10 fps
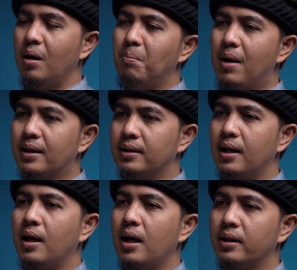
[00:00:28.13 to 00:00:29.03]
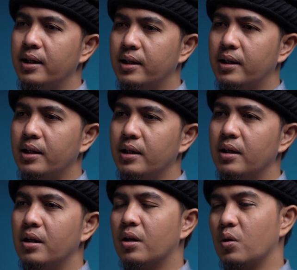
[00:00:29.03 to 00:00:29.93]
makna
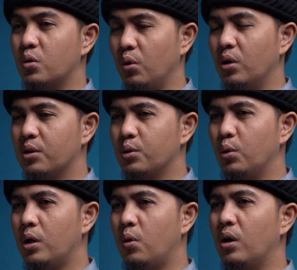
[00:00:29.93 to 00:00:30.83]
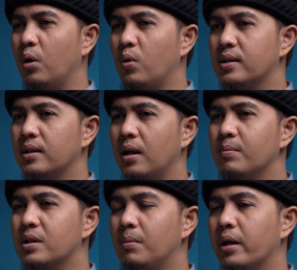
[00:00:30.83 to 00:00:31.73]
hakiki Rasulullah Shallallahu Alaihi
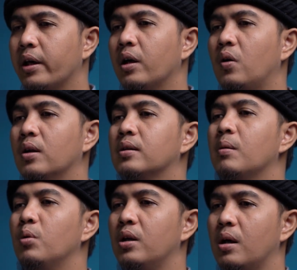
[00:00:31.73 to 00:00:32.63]
Wasallam sebagai khatamun